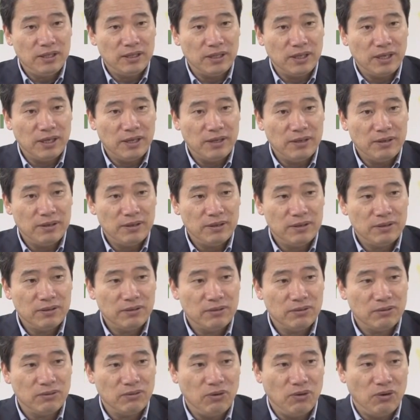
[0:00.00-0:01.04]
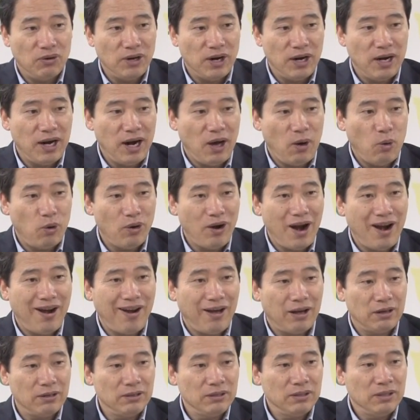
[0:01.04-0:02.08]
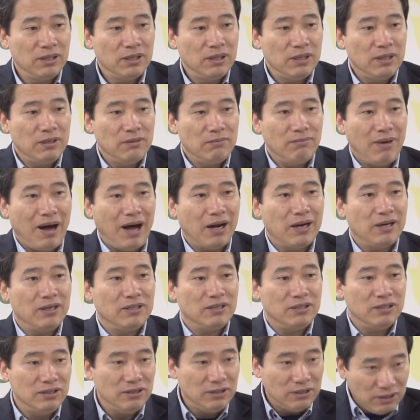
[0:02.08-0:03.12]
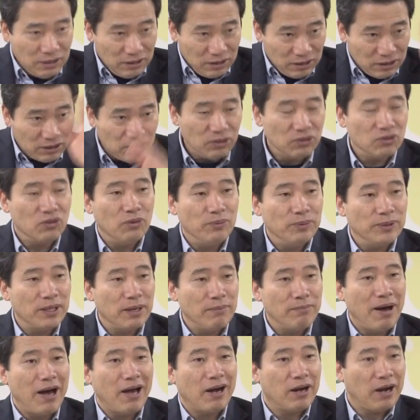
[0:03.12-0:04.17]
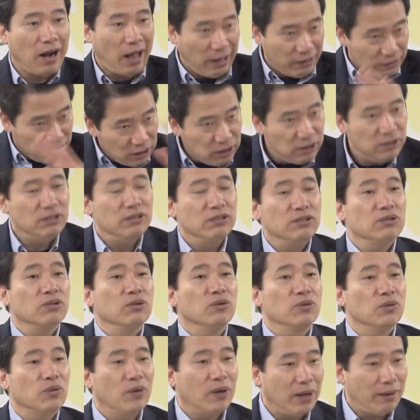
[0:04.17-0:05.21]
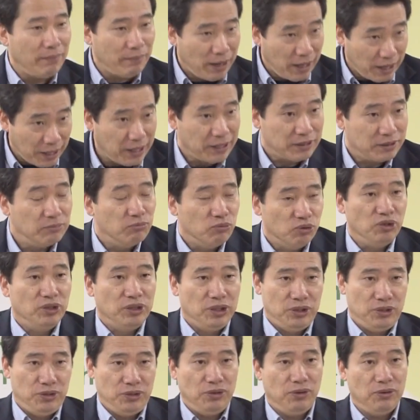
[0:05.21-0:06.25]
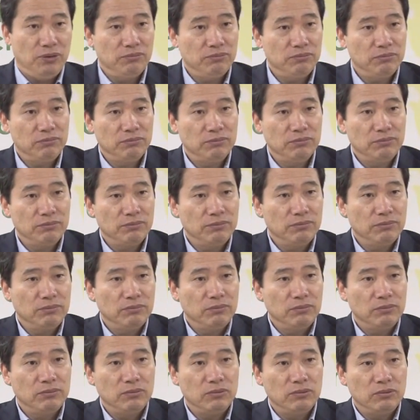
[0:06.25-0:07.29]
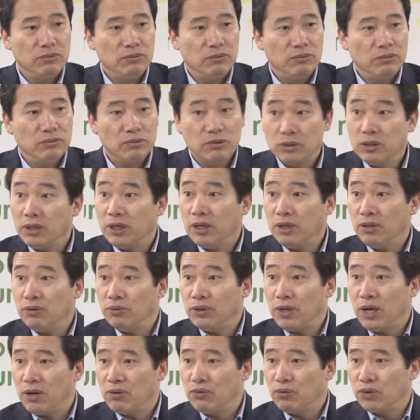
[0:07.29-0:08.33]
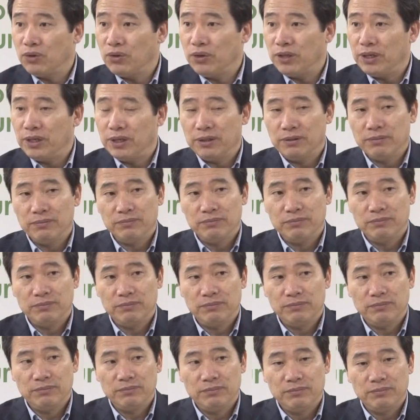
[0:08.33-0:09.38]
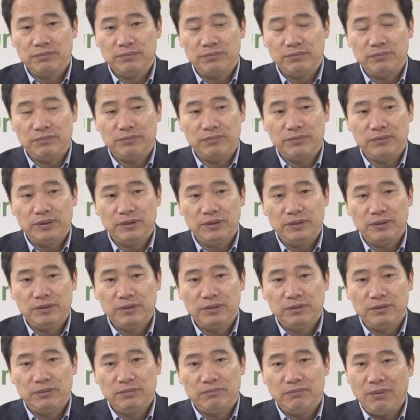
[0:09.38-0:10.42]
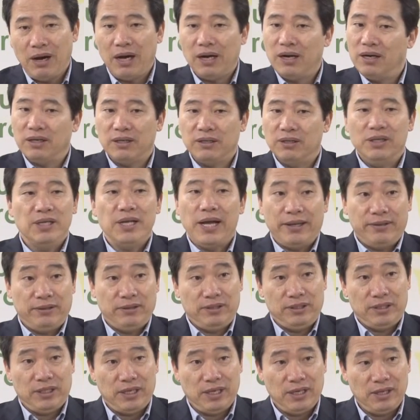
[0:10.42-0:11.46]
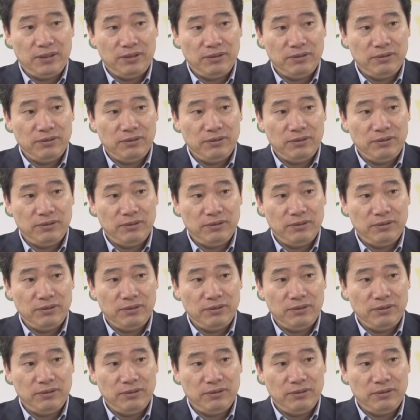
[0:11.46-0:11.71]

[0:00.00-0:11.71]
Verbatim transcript: 예. 오늘날 오늘날은 말을 듣는 성도보다 말을 안 듣는 성도가 많아서 문제죠 그잖아요, 우리 한국 교회가. 음. 말을 거의 안 듣잖아요.